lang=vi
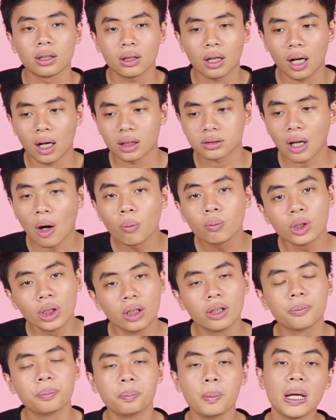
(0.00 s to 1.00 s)
à, thông
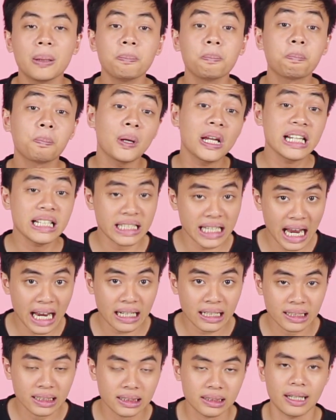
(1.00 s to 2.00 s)
thường pin
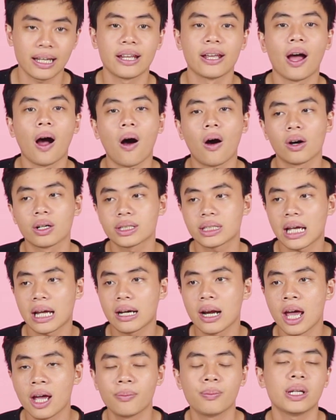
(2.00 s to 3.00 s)
Pisen thì họ sẽ
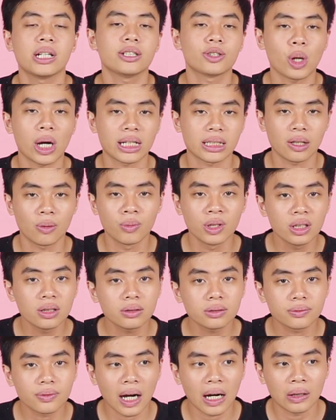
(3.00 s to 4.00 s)
để miếng răng trong
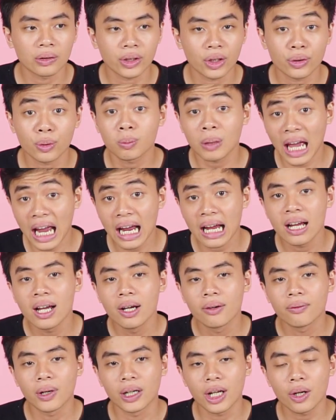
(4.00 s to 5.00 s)
nước vào cho chúng ta
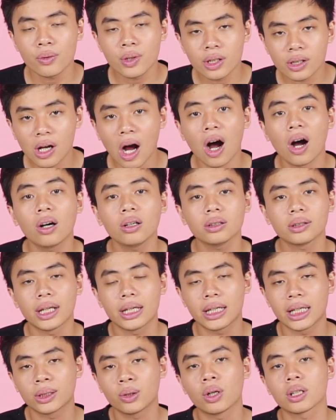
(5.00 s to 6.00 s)
và nếu như có thì
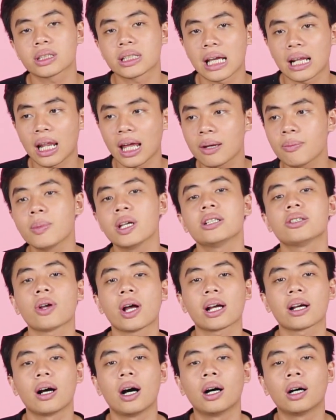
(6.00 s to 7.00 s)
kỹ thuật sẽ lấy miếng
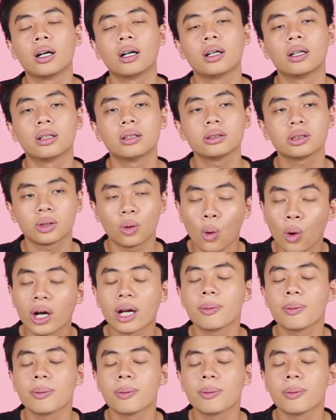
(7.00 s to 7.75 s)
răng ở của